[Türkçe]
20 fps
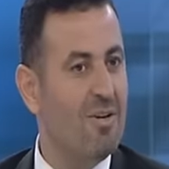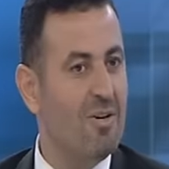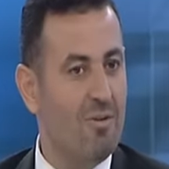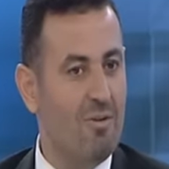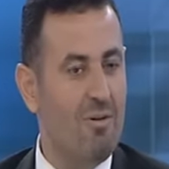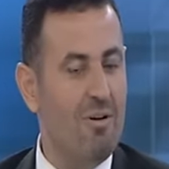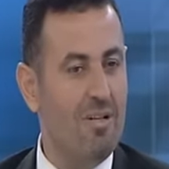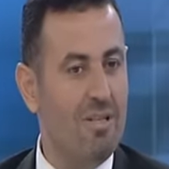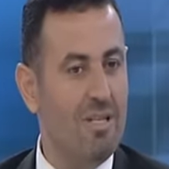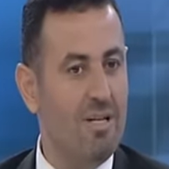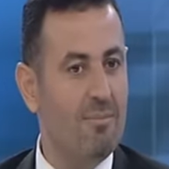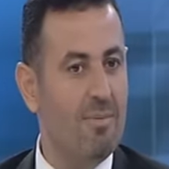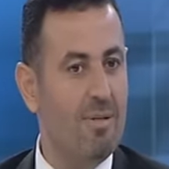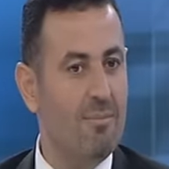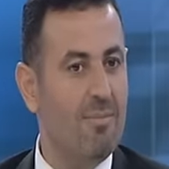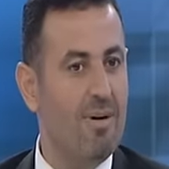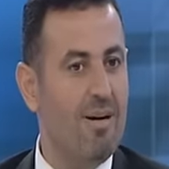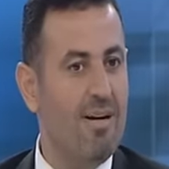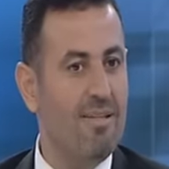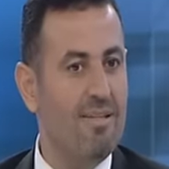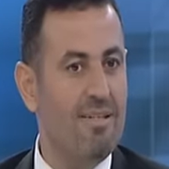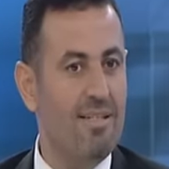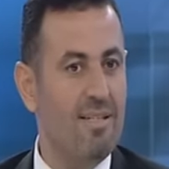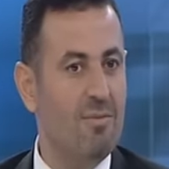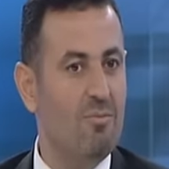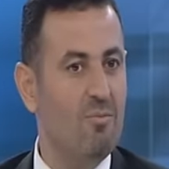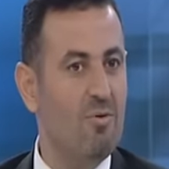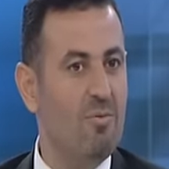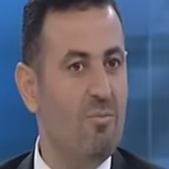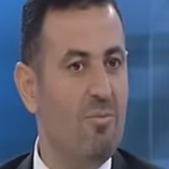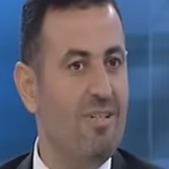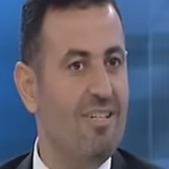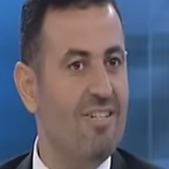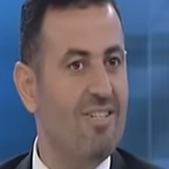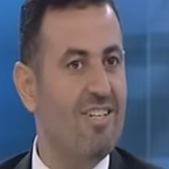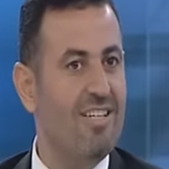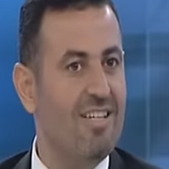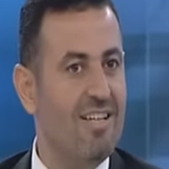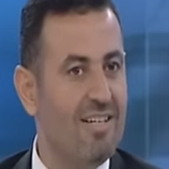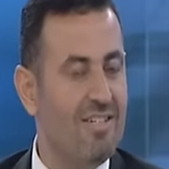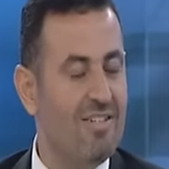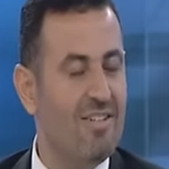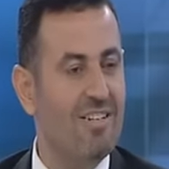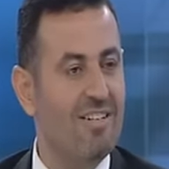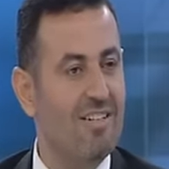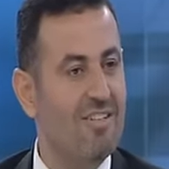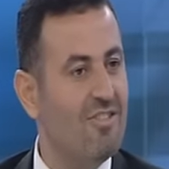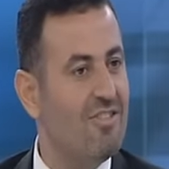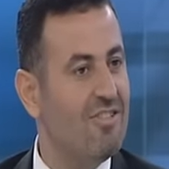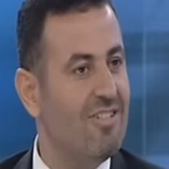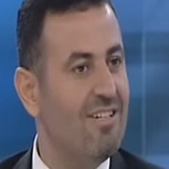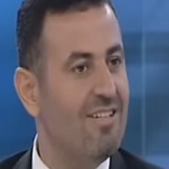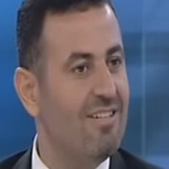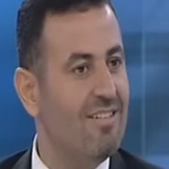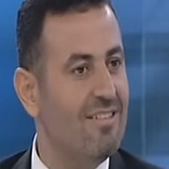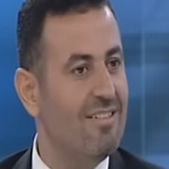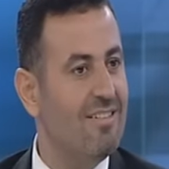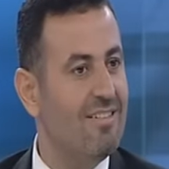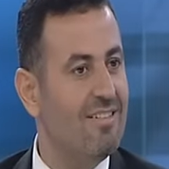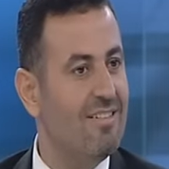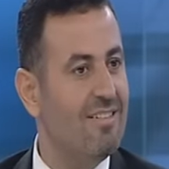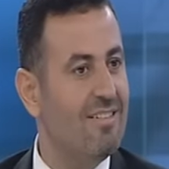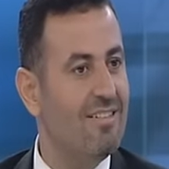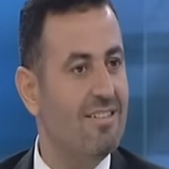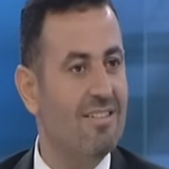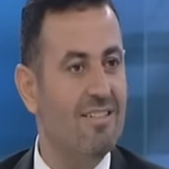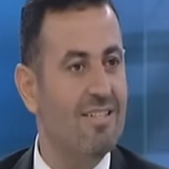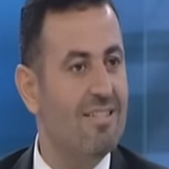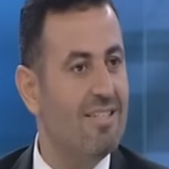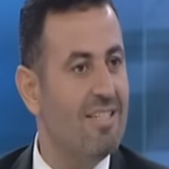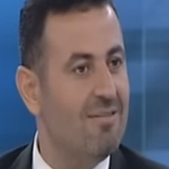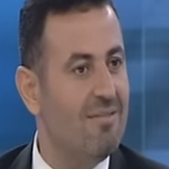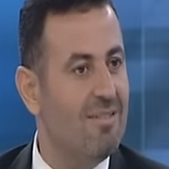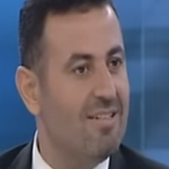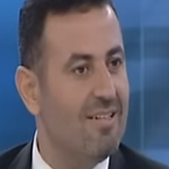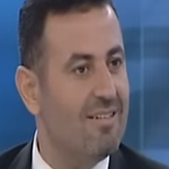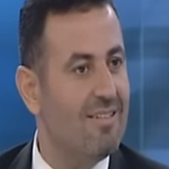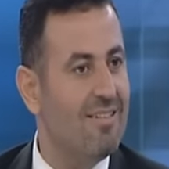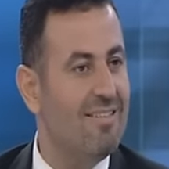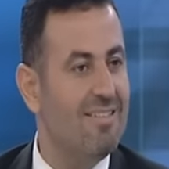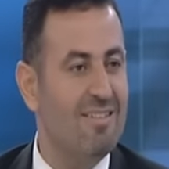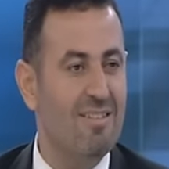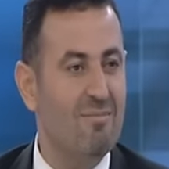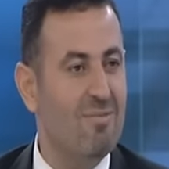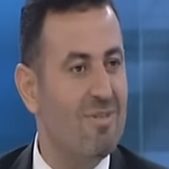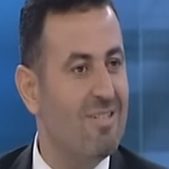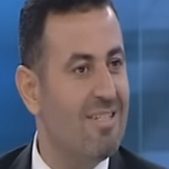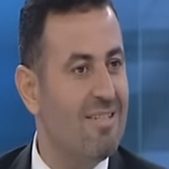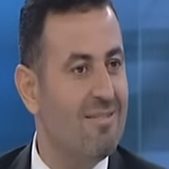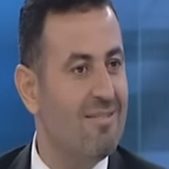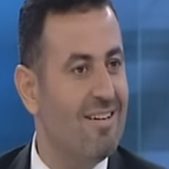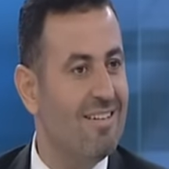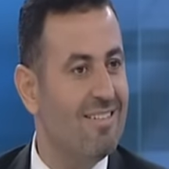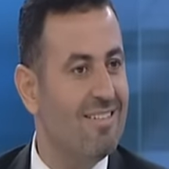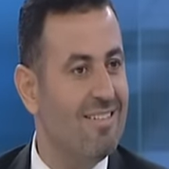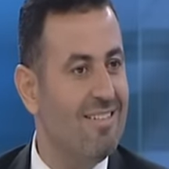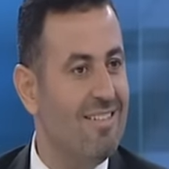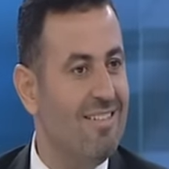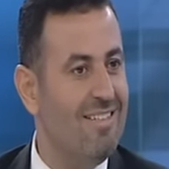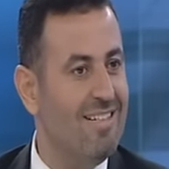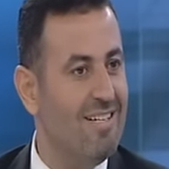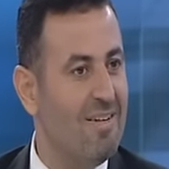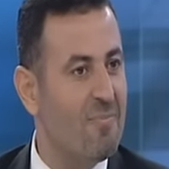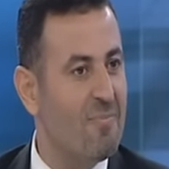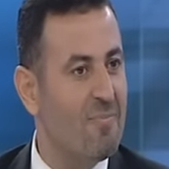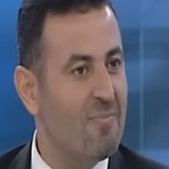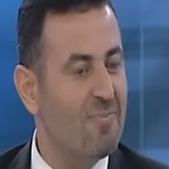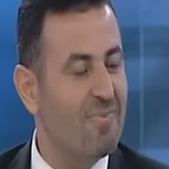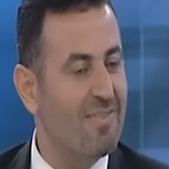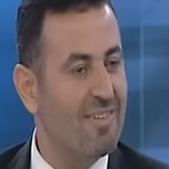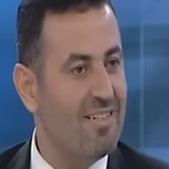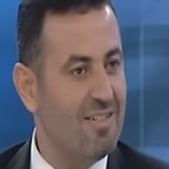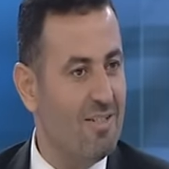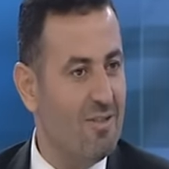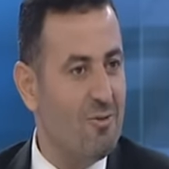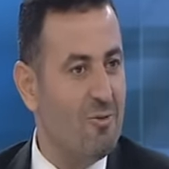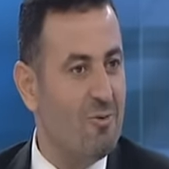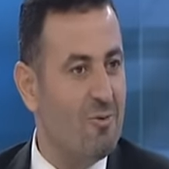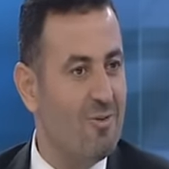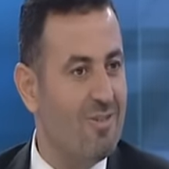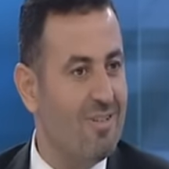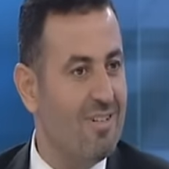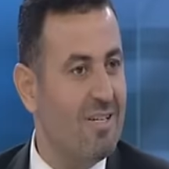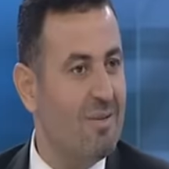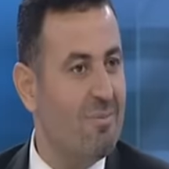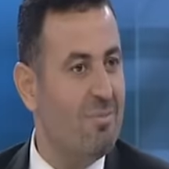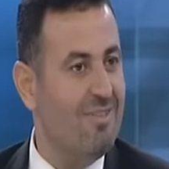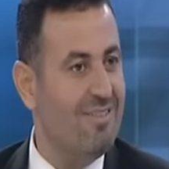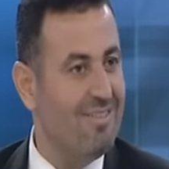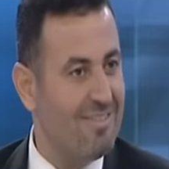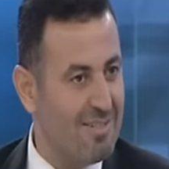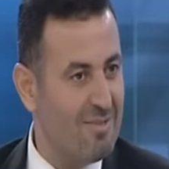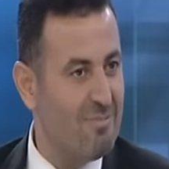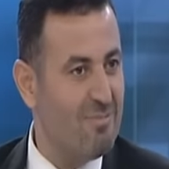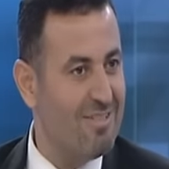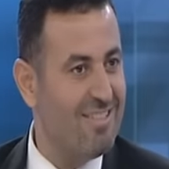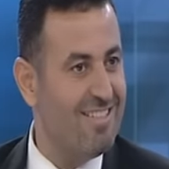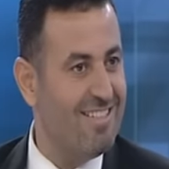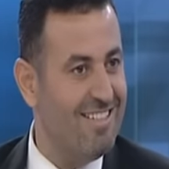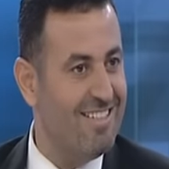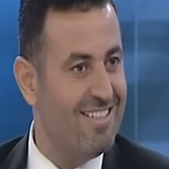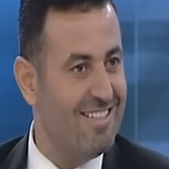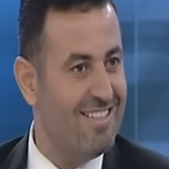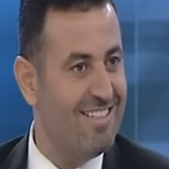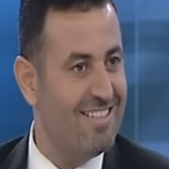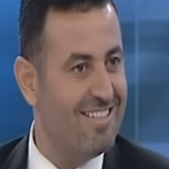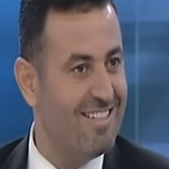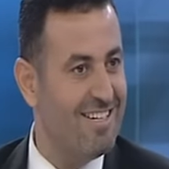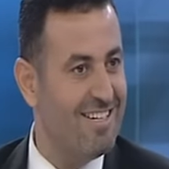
O anlamda bazen de bunu bilinçli gerçekleştiren e, sevgili adaylarımız da vardır. Niye? İşte hmm. sonuçta rakiplerin azalması gerekir.